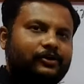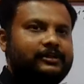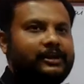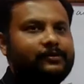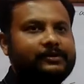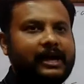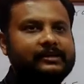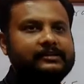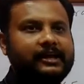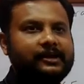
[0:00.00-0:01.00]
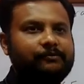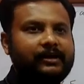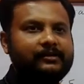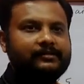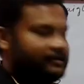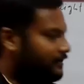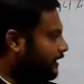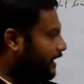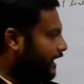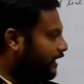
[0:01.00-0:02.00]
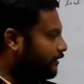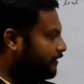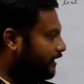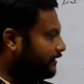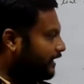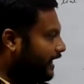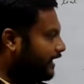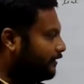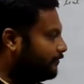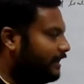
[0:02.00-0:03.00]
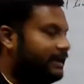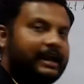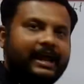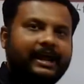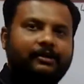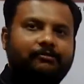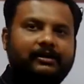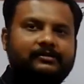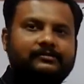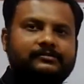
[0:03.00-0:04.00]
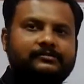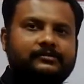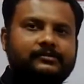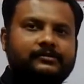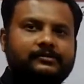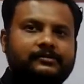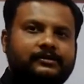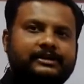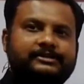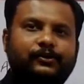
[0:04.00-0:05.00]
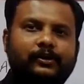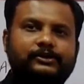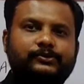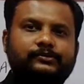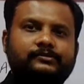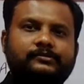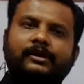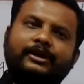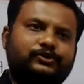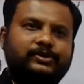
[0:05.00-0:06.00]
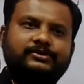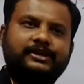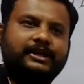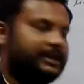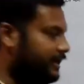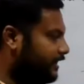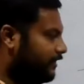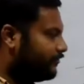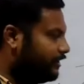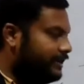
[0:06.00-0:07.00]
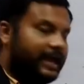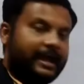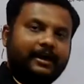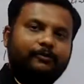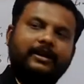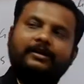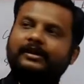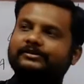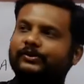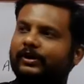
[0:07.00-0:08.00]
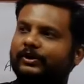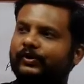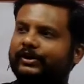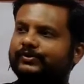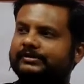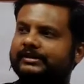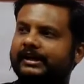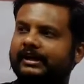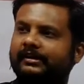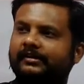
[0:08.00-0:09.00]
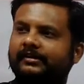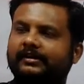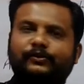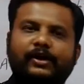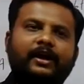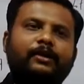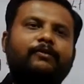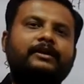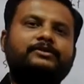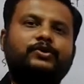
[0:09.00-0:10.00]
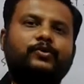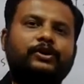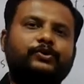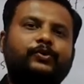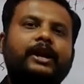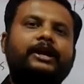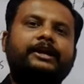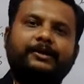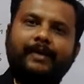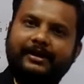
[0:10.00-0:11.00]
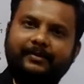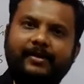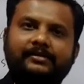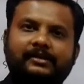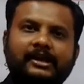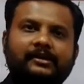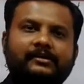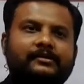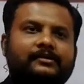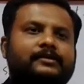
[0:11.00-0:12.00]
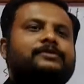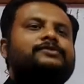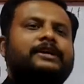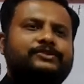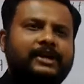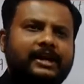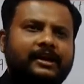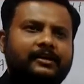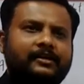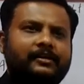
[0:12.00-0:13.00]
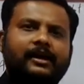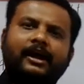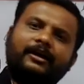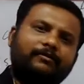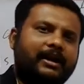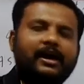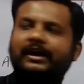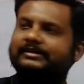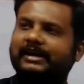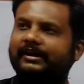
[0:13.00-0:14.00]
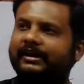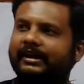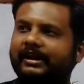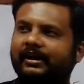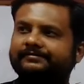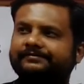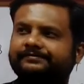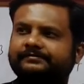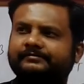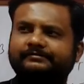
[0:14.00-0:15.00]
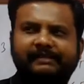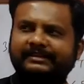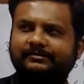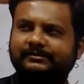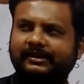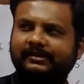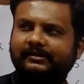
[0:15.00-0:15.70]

और थ्री को क्या लिख देंगे वन एंगल वन एंगल वन एंगल वन इज इक्वल टू एक सौ अस्सी डिग्री थ्री एंगल वन इज इक्वल टू एक सौ अस्सी डिग्री तो एंगल वन इज इक्वल टू वन एट्टी डिवाइडेड बाई थ्री सिक्सटी डिग्री एंगल वन आ गया साठ डिग्री का नहीं समझे